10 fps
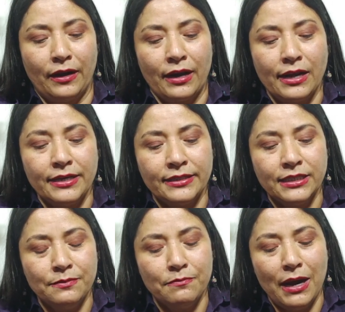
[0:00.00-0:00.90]

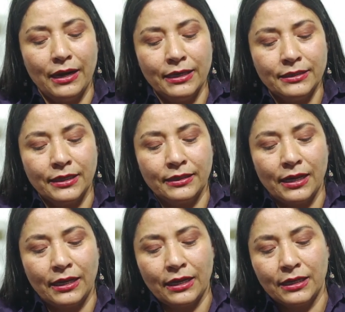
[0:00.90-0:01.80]
raíces malas que
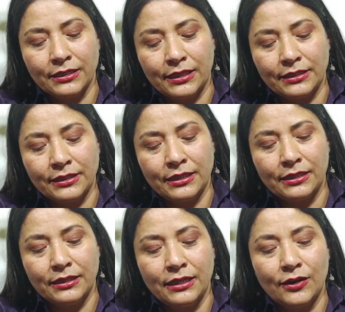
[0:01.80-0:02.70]
traiga, las que ya se
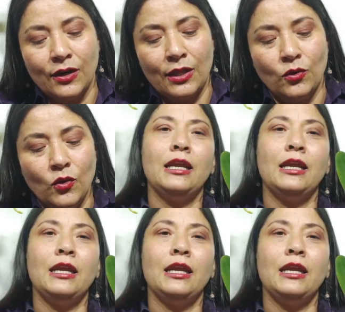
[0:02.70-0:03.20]
estén deteriorando